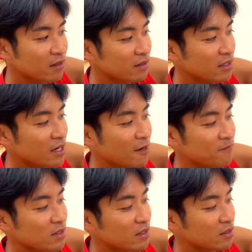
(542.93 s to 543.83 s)
だか
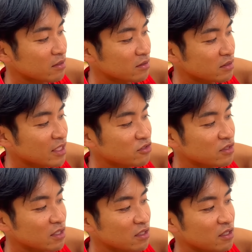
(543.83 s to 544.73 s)
ら、最終
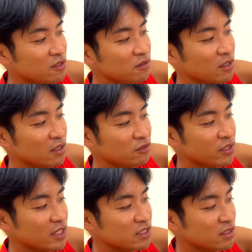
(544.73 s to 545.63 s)
的に繰
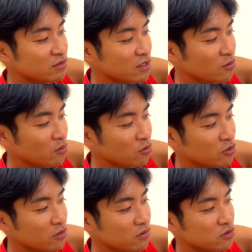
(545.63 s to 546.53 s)
り返しになるんですけど、この
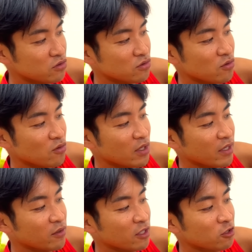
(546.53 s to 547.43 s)
きゅうじゅうごか
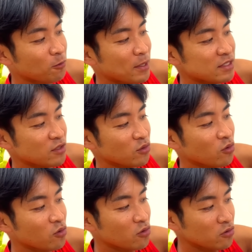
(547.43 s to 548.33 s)
ら ひゃくごパーセント、
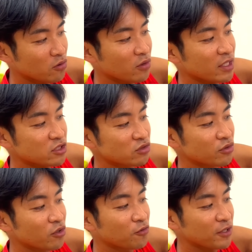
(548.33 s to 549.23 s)
ここの練習の
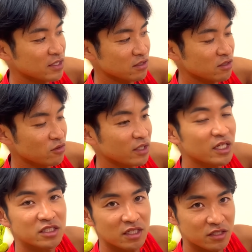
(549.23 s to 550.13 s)
量を増やすっていうのが
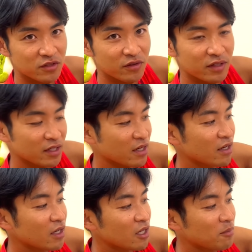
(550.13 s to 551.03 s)
大事なんですよ。だか
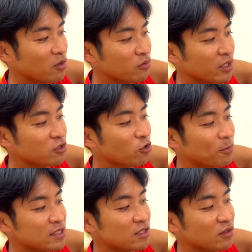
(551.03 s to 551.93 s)
ら、まあ、この ひゃくご
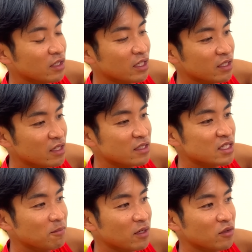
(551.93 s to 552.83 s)
パーセント あたりで
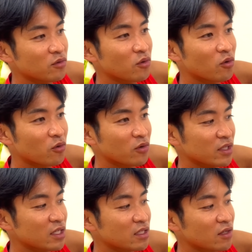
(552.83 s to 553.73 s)
せんメートルごほん
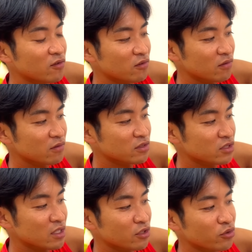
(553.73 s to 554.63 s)
できている、そし
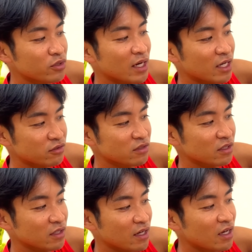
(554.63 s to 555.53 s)
て余裕があるって
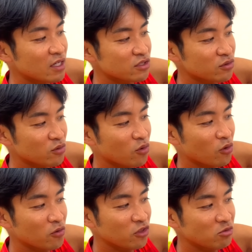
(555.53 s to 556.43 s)
なったら、そのご
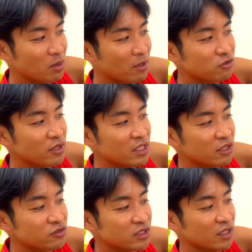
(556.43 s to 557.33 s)
ほんのまま上に
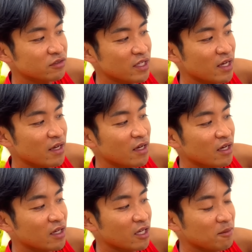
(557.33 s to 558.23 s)
行くんじゃなくて、
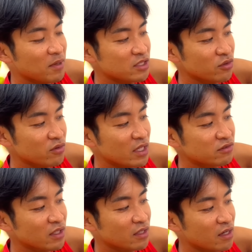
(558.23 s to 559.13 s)
えー、マラソンをや
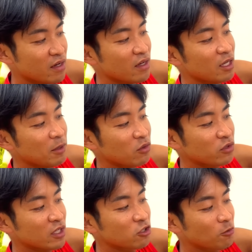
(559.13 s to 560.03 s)
るんだったら、やっぱりこ
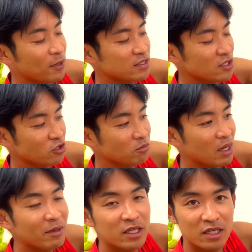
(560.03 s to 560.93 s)
の ひゃくごパーセント の
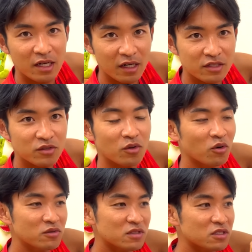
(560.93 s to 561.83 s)
ままでいいから、その
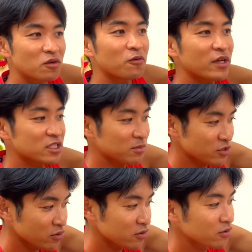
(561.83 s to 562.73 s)
本数を増やしま
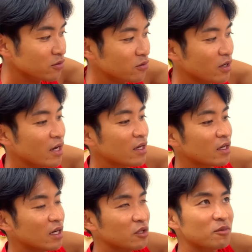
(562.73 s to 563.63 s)
しょうというところが、
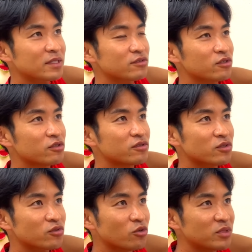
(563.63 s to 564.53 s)
あとまあその休
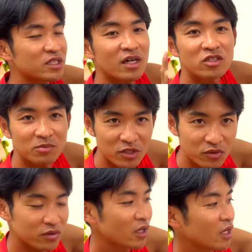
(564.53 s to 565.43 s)
息を短くしま
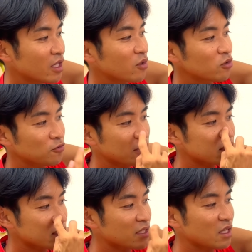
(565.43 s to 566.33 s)
しょうと。えー、このふた
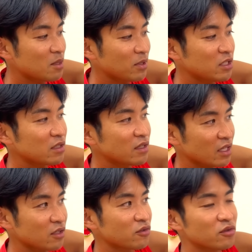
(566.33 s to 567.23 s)
つがテーマに
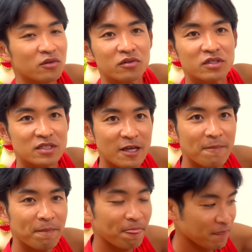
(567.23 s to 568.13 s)
なってくるということです
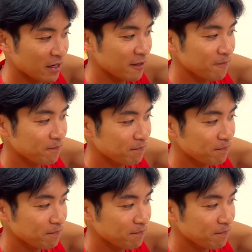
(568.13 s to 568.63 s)
ね。はい。